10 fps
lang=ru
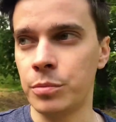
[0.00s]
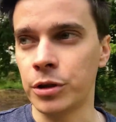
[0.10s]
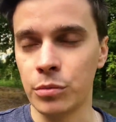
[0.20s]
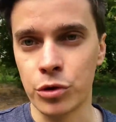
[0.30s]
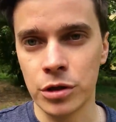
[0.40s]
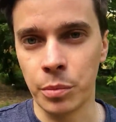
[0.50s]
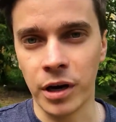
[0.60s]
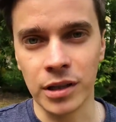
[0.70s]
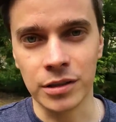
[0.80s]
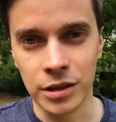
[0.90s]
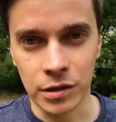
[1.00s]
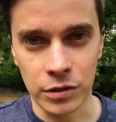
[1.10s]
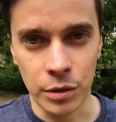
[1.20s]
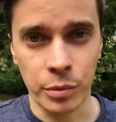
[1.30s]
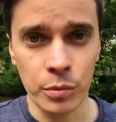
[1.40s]
Потому что пока ты этого
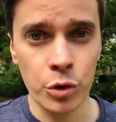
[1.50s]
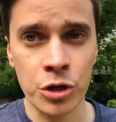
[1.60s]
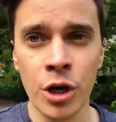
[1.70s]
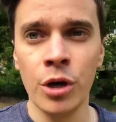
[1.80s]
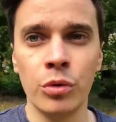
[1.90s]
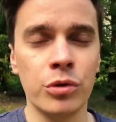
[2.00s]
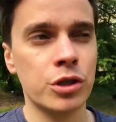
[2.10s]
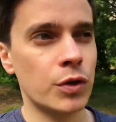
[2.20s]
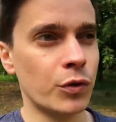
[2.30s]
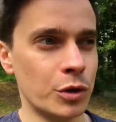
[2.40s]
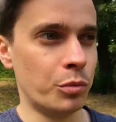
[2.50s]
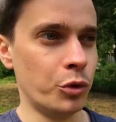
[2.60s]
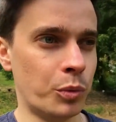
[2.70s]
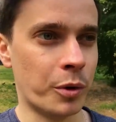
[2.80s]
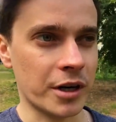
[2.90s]
не поймешь, ну ничего не
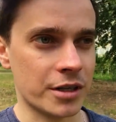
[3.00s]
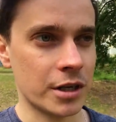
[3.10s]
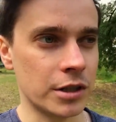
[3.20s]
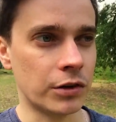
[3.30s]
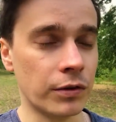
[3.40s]
будет происходить.